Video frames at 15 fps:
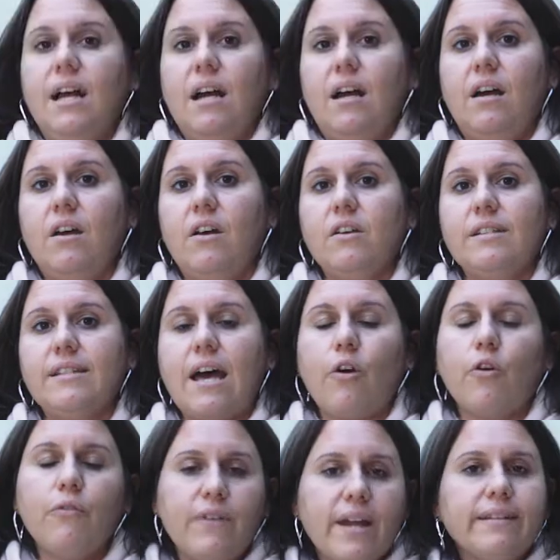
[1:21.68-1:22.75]
Euh, ça
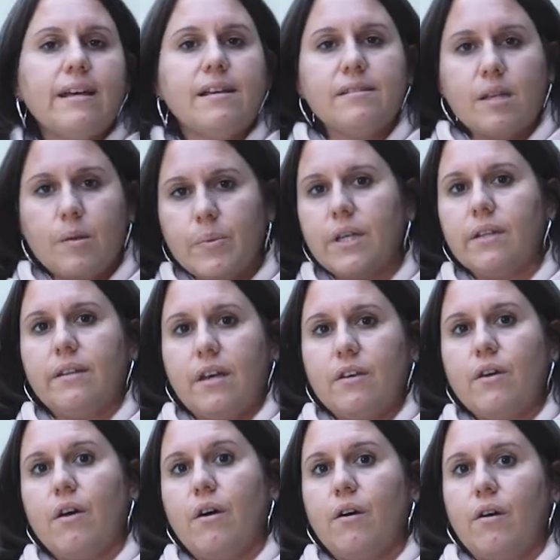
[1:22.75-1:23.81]
reflète assez bien
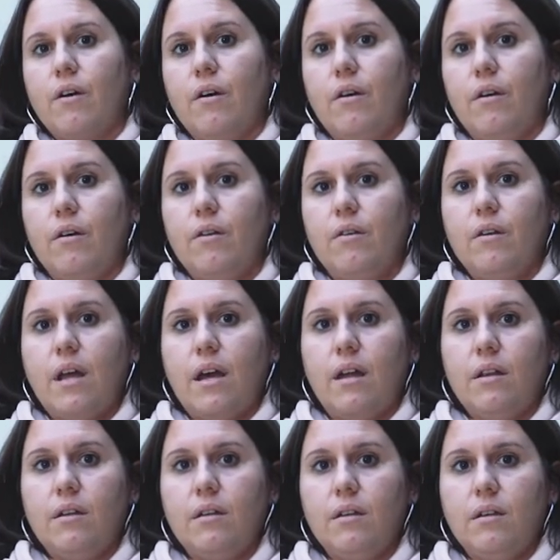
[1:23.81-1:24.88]
d'ailleurs
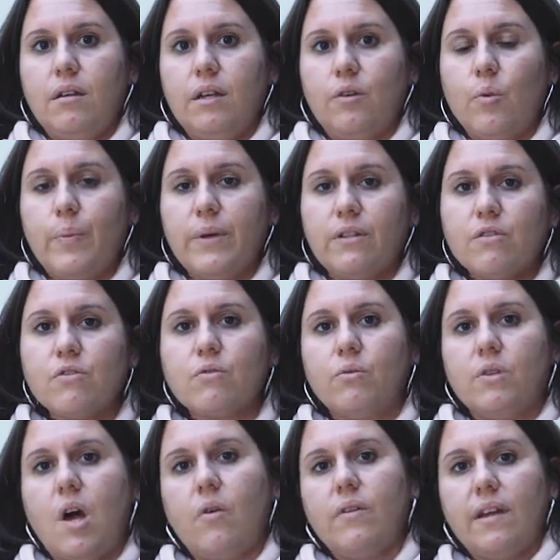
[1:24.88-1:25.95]
les compétences
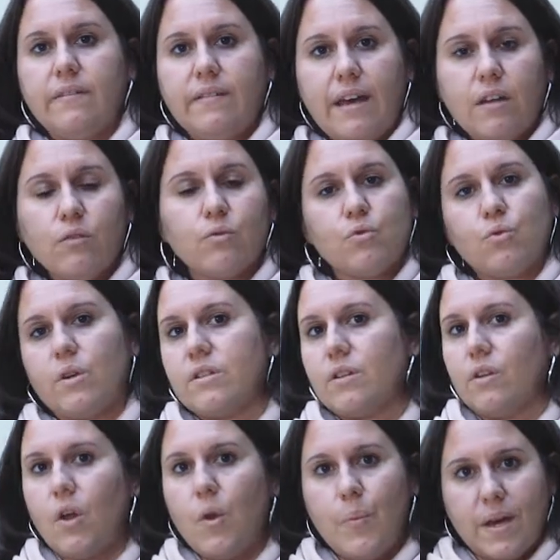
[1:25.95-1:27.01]
qu'on a en interne. Donc sur les
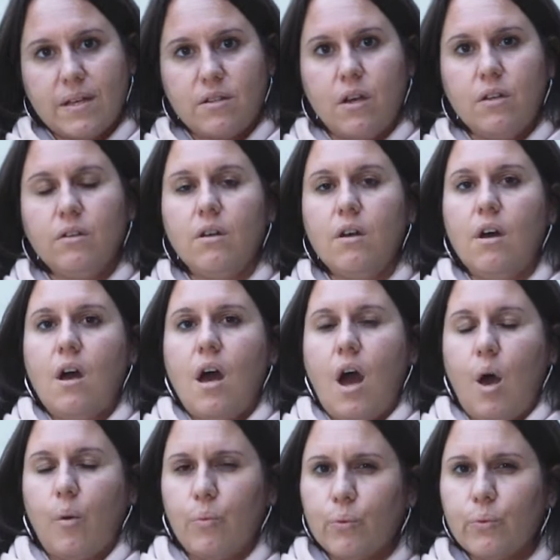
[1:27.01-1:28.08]
130 personnes,
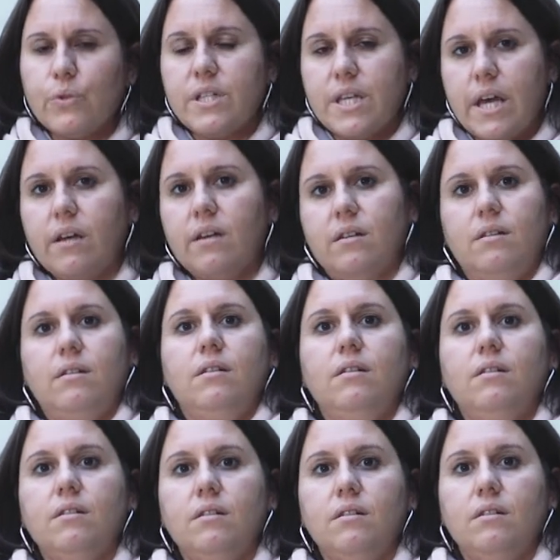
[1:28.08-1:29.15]
un bon tiers
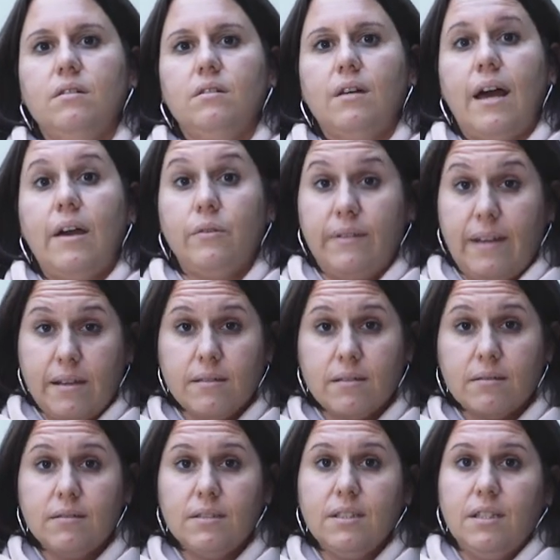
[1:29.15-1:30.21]
a une thèse
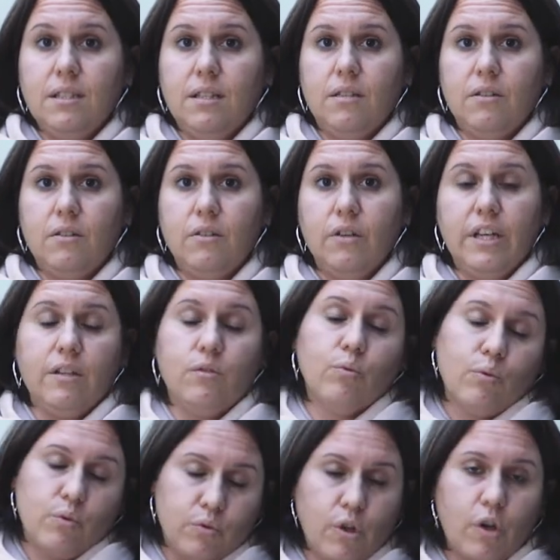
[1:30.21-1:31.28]
et
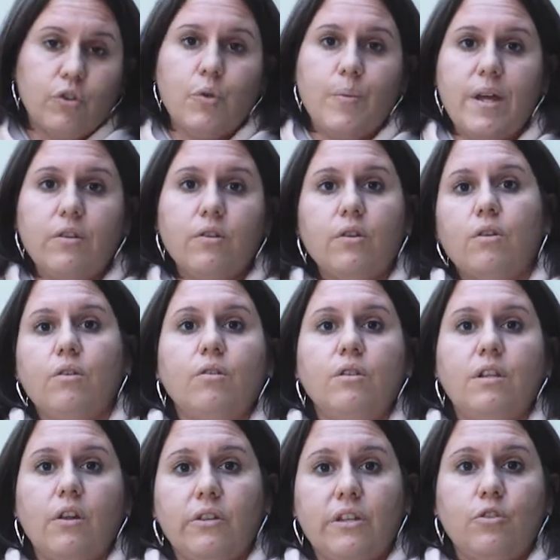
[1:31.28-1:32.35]
donc dans, le domaine
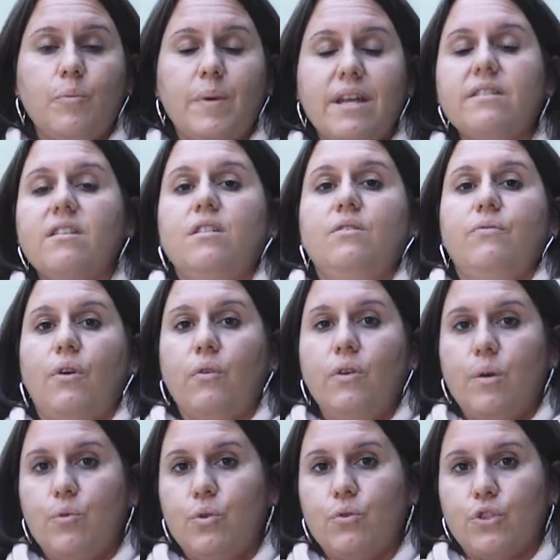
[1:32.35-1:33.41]
des domaines assez différents de
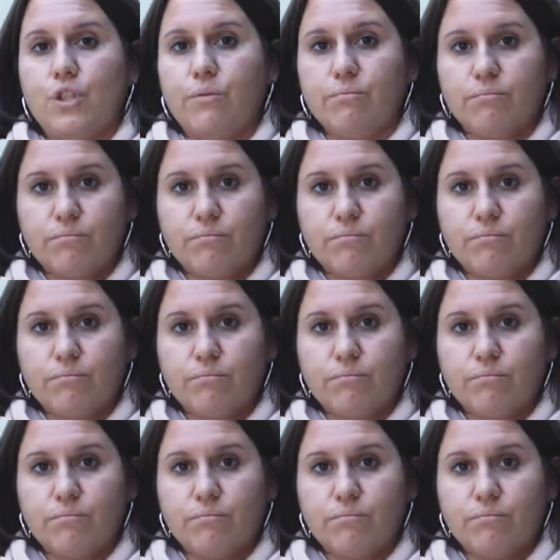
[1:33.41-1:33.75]
la biologie.